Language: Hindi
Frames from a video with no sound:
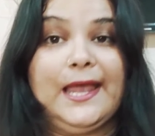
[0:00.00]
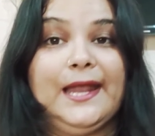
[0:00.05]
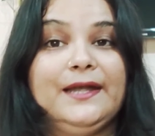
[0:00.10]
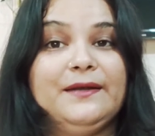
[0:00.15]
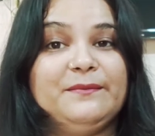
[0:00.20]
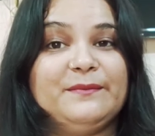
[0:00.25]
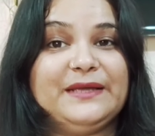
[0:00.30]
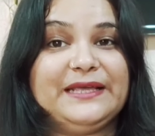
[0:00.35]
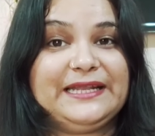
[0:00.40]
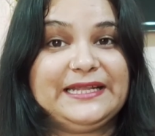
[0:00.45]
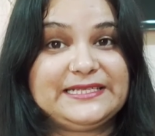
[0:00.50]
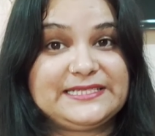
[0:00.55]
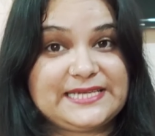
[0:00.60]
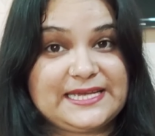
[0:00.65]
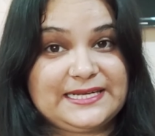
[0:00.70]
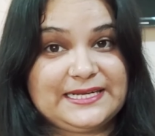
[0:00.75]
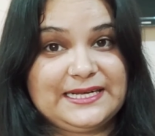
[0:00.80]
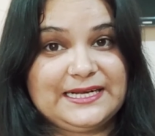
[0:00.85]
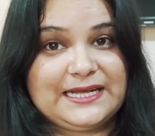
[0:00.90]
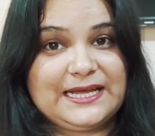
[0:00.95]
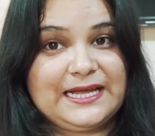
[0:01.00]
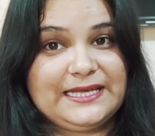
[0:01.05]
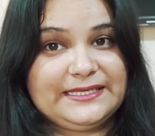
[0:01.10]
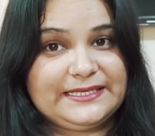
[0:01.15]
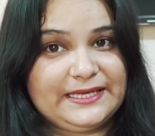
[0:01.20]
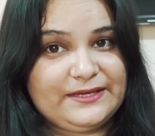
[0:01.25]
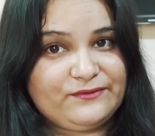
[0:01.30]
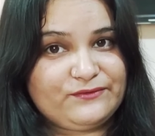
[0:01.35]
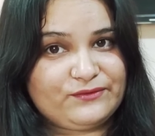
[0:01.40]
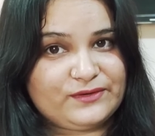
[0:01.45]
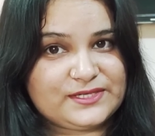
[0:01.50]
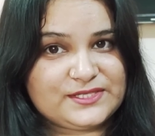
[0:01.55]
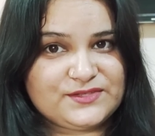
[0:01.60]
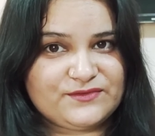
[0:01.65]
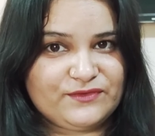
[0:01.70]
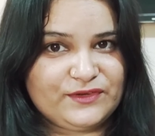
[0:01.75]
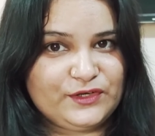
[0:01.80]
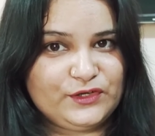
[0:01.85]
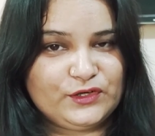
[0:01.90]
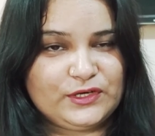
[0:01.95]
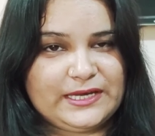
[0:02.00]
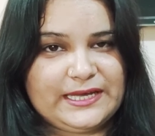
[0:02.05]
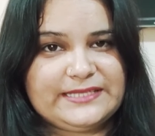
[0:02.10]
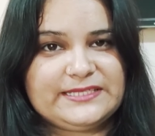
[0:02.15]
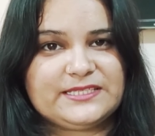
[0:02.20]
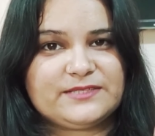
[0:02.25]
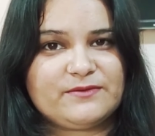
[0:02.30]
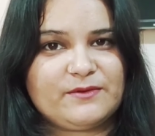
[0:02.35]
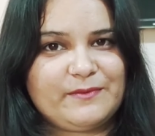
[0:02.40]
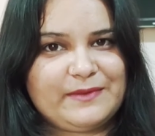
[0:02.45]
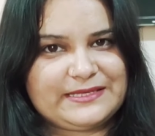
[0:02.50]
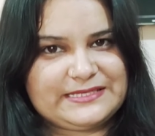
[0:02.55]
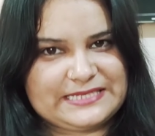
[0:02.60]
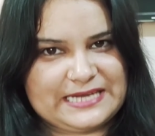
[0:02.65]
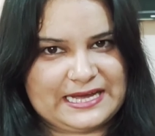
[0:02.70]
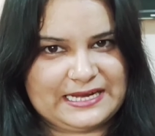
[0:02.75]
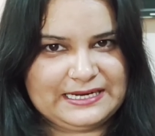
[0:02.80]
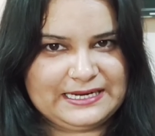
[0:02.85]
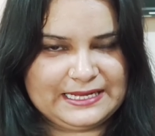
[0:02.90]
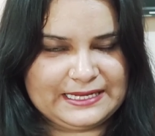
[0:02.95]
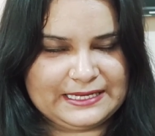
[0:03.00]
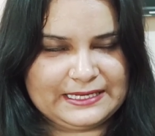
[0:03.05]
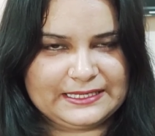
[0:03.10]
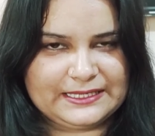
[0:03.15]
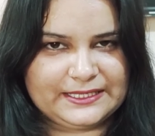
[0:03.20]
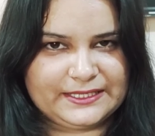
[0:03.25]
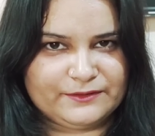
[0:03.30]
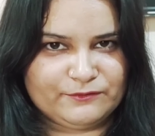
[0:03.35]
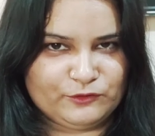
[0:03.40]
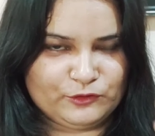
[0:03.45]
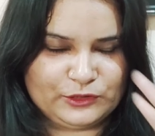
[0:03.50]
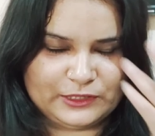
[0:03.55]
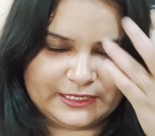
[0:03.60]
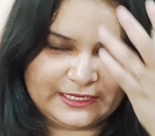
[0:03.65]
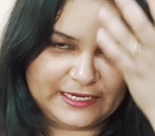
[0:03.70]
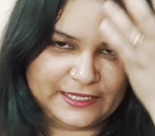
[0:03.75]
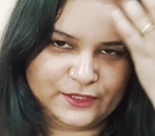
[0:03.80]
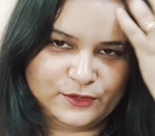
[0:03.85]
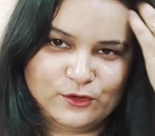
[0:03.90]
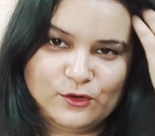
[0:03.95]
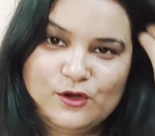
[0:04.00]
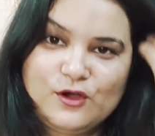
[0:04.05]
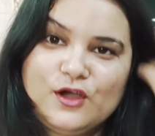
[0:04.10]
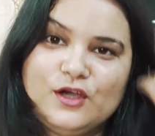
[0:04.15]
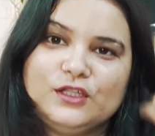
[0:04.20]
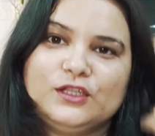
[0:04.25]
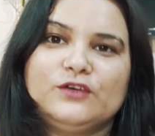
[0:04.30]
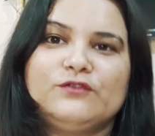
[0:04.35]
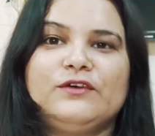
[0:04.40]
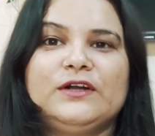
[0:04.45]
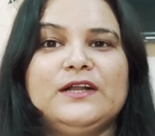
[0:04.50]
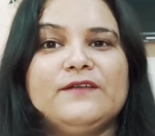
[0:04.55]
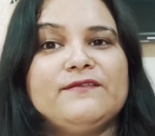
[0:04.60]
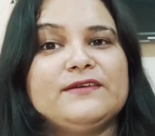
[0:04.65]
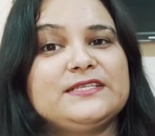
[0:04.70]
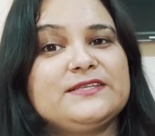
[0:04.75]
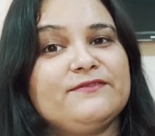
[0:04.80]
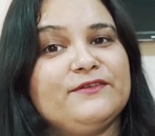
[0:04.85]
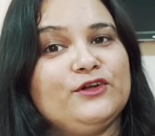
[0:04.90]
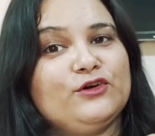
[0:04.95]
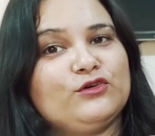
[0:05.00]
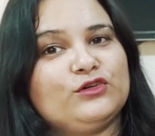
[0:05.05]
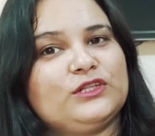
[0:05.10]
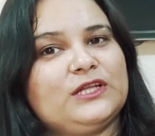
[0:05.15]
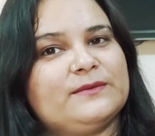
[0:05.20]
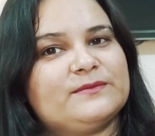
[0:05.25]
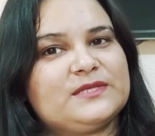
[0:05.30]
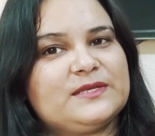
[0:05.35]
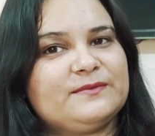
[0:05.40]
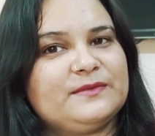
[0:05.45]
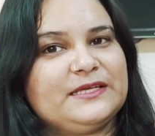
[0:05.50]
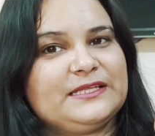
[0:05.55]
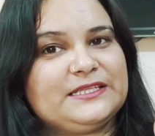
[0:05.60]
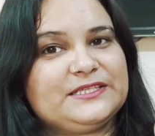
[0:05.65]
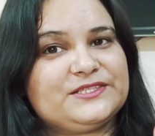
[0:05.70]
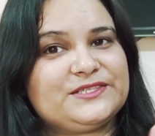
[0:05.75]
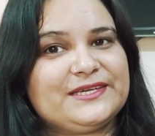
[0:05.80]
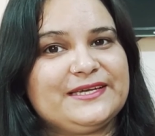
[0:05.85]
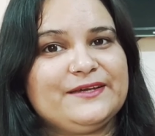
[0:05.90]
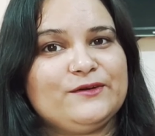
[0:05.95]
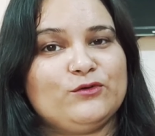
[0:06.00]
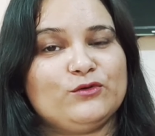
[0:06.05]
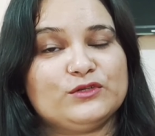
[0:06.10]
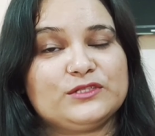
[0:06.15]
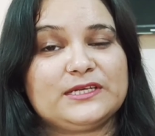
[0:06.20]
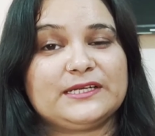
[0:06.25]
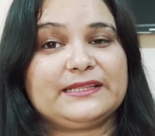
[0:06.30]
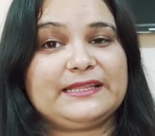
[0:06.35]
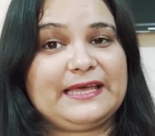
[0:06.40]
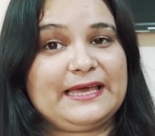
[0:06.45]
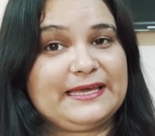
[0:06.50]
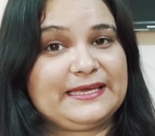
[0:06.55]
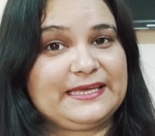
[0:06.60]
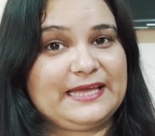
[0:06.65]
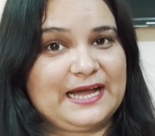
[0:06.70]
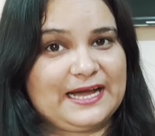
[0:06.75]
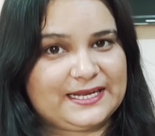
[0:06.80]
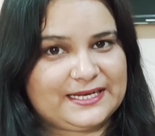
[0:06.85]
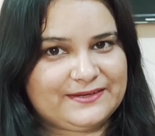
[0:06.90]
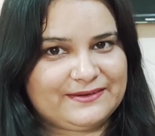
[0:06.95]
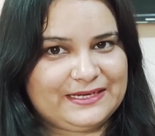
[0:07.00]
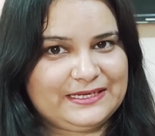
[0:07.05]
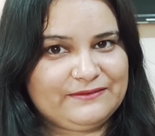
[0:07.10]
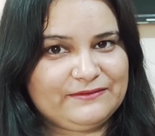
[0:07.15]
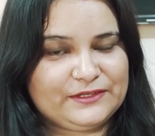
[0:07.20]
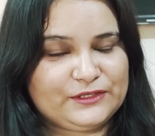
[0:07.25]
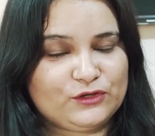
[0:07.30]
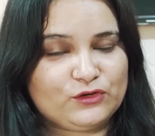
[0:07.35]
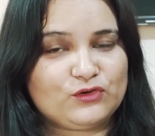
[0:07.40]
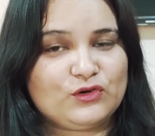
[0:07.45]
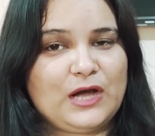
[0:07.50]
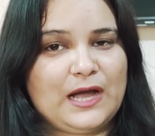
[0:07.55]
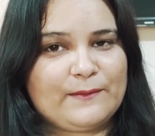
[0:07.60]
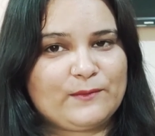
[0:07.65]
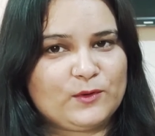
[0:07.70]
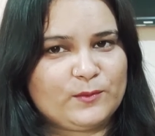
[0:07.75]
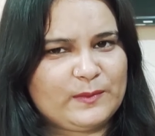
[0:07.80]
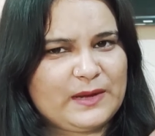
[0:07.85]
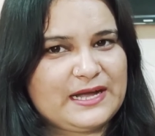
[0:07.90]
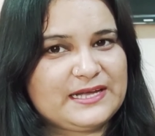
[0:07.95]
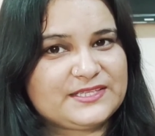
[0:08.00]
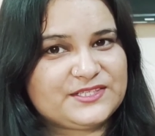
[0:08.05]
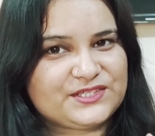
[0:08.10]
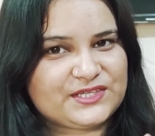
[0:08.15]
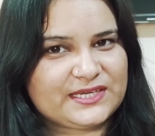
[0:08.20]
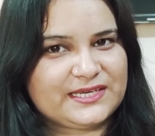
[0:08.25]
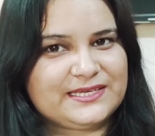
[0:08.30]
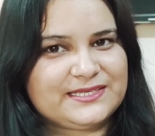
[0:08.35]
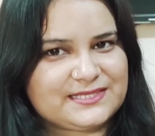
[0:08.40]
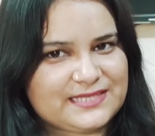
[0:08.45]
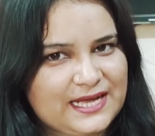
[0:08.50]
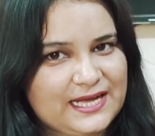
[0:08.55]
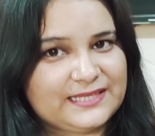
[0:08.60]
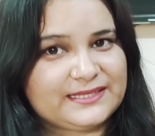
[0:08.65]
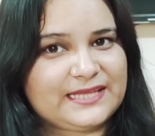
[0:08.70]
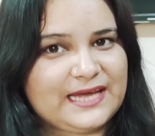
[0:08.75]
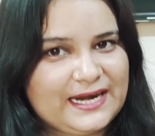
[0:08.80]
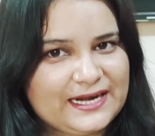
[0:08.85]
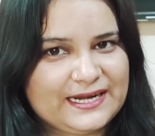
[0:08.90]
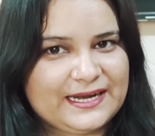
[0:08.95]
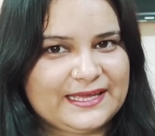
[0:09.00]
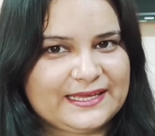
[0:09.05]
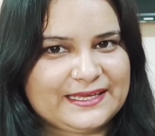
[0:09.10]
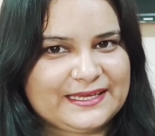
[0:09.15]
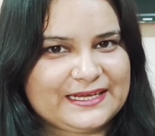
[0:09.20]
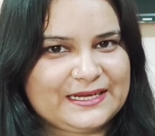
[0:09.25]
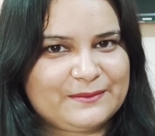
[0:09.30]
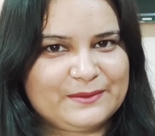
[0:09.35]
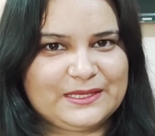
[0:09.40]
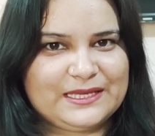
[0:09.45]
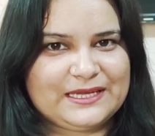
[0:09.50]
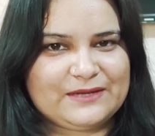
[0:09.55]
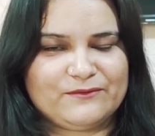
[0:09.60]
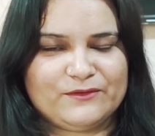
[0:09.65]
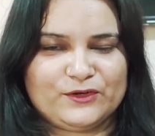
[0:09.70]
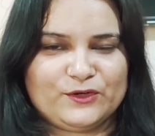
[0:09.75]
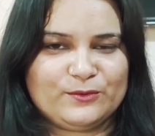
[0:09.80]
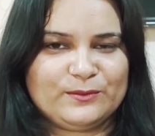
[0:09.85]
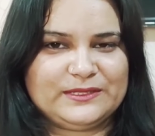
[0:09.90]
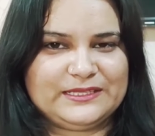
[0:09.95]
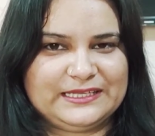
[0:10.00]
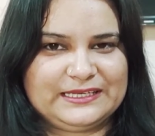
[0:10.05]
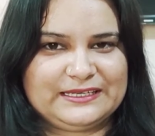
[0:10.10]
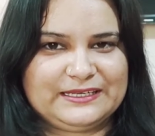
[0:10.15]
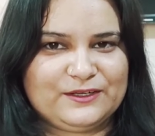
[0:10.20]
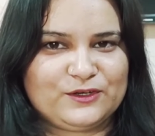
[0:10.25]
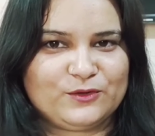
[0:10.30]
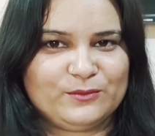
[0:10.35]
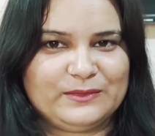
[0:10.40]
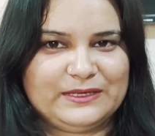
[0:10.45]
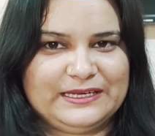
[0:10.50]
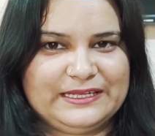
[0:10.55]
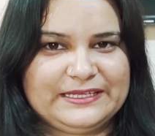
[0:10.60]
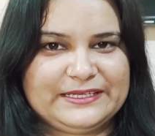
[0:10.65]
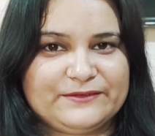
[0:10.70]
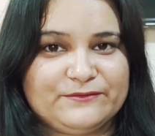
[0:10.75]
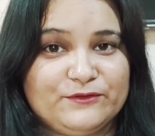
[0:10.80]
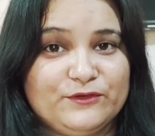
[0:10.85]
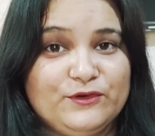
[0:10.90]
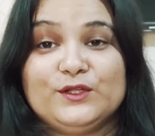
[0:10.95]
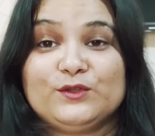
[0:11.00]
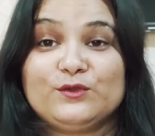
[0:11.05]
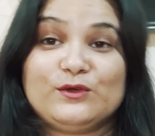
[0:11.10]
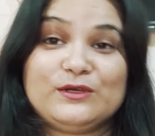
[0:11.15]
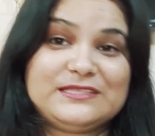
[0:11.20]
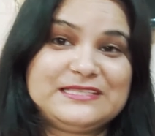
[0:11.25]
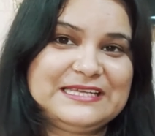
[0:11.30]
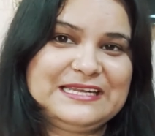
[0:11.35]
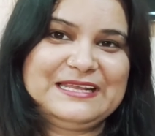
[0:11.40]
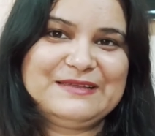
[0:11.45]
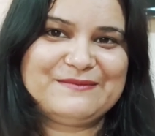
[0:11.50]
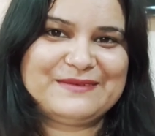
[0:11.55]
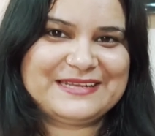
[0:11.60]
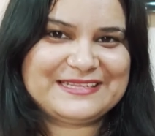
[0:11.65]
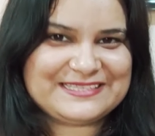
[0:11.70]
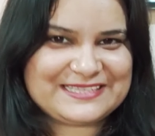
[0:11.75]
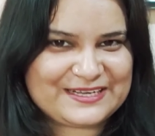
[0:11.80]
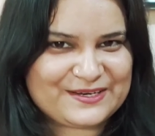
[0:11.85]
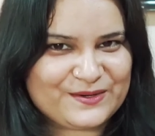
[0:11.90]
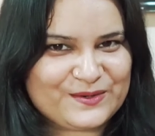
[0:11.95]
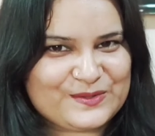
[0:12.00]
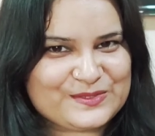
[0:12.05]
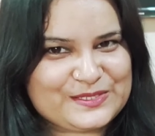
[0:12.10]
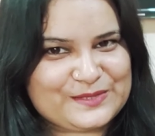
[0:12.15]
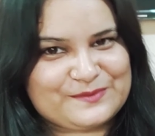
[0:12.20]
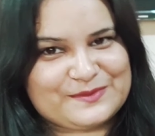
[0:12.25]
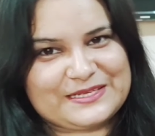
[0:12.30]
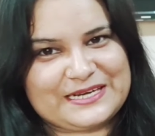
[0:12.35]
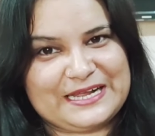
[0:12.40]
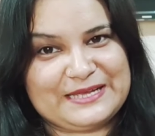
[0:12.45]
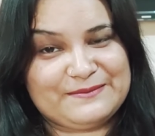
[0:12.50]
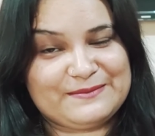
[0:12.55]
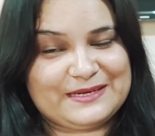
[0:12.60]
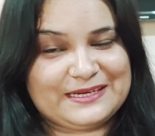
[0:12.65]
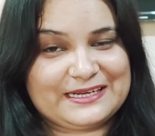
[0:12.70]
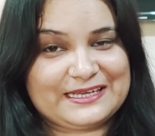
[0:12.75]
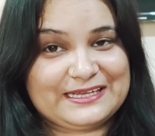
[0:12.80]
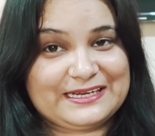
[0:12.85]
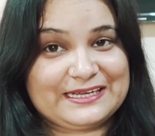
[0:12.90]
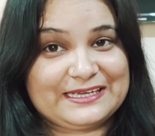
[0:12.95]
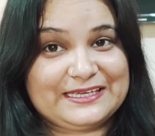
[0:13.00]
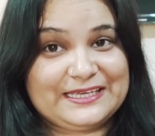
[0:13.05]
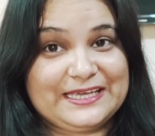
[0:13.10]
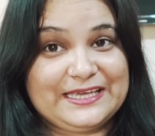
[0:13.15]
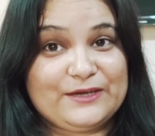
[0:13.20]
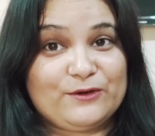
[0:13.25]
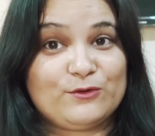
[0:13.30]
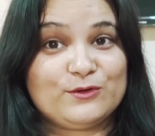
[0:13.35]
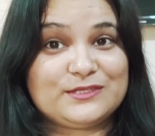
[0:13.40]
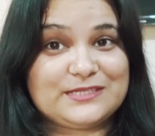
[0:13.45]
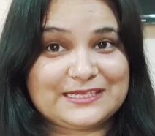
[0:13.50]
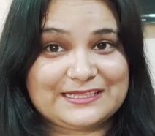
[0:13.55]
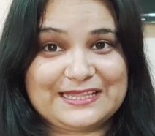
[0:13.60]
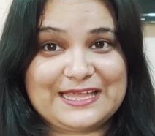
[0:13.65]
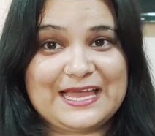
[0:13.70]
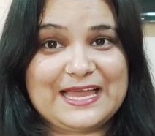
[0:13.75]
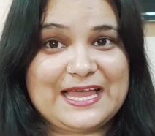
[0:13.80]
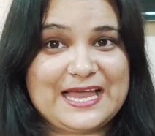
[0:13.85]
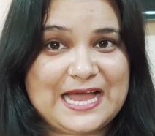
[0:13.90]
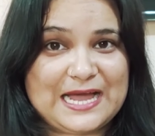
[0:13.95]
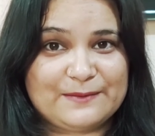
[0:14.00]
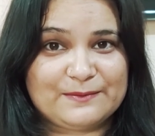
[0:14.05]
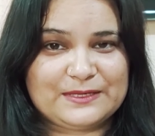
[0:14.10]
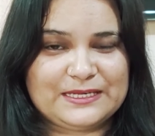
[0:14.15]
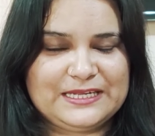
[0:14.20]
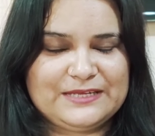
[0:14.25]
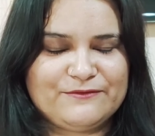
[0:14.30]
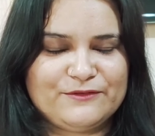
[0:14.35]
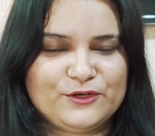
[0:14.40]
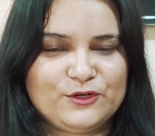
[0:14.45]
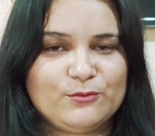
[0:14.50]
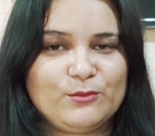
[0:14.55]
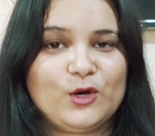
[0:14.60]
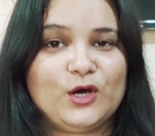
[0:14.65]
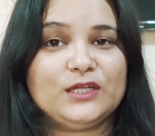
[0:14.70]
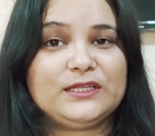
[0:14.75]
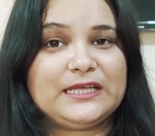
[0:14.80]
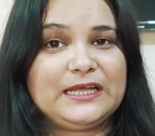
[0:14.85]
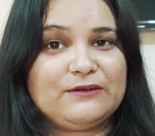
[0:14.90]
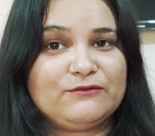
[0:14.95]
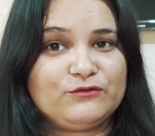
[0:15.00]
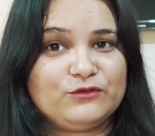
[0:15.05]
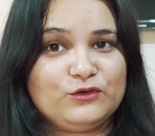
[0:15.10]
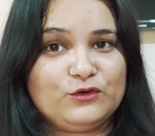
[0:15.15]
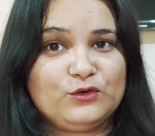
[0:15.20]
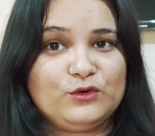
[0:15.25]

एंड मेरे चैनल का ये फर्स्ट वीडियो है जिसमें मैं चार लहंगे का रिव्यू कर रही हूँ तो फटाफट से वीडियो को थम्सअप दे दीजिए हो सकता है कि आने वाली वीडियो को आपको पाँच छः सात आठ लहंगे का भी एक वीडियो में देखने को मिले रिव्यू तो इसीलिए मेरे चैनल को सब्सक्राइब करके रखिए हो सकता है आपके लिए वीडियो बहुत हेल्पफुल